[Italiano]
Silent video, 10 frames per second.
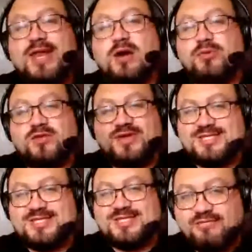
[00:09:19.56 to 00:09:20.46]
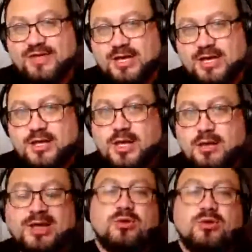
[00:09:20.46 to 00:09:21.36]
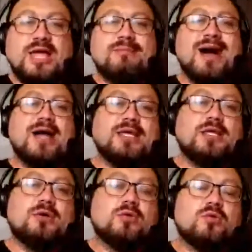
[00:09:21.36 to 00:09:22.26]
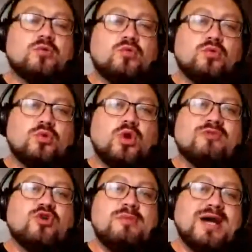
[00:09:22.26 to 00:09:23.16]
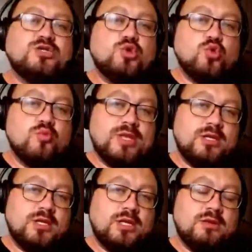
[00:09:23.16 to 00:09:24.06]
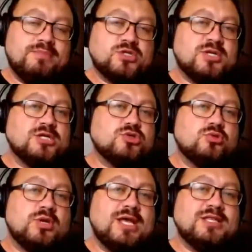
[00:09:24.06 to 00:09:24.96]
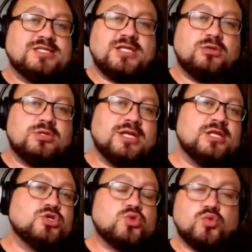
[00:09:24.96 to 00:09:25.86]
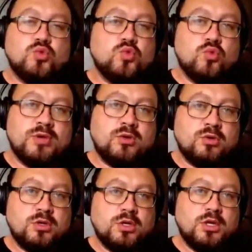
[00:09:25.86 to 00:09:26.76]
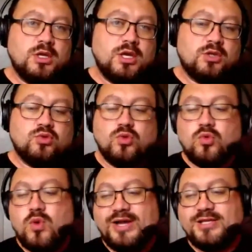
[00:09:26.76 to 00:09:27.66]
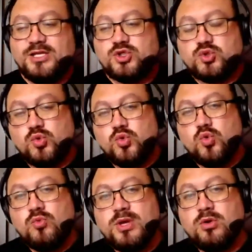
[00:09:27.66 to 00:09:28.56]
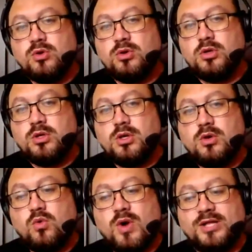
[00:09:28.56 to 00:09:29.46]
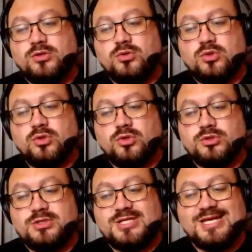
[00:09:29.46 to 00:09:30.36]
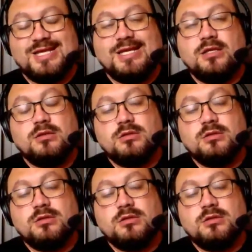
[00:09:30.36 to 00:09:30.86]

o poteva essere grafica, ma non hai mai un, non lavori mai sui numeri, il personaggio non è descritto da nessun numero e tu non guardi nessun numero quando tiri.